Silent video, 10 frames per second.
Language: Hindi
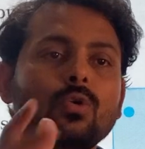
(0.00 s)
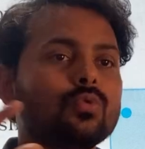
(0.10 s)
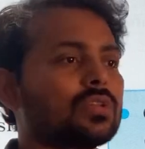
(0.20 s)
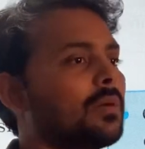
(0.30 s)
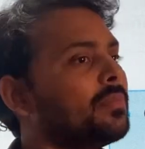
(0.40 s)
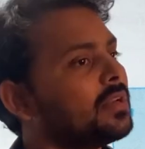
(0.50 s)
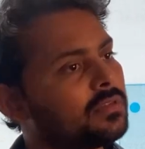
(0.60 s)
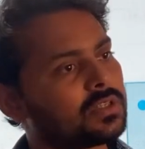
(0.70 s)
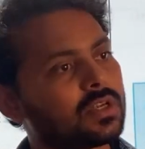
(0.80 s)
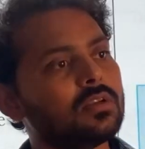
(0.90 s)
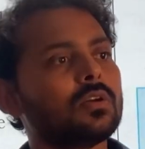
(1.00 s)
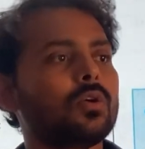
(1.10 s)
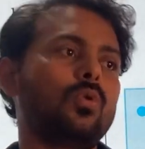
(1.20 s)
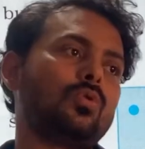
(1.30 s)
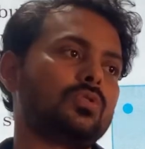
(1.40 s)
उसका भी रिविजन
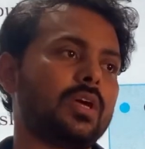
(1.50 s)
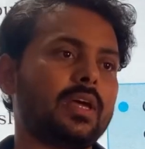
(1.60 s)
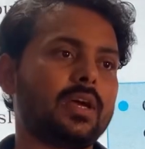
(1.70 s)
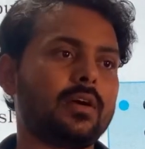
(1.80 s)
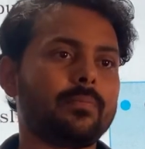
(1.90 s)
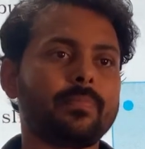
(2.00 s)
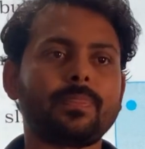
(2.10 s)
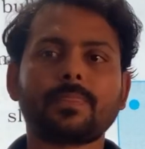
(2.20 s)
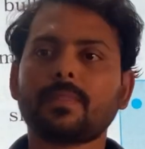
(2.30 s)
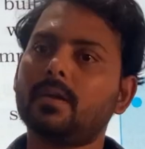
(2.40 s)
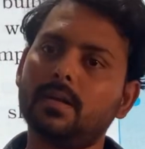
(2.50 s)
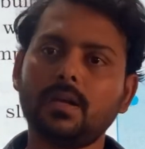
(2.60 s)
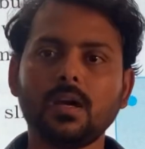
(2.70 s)
हो जाएगा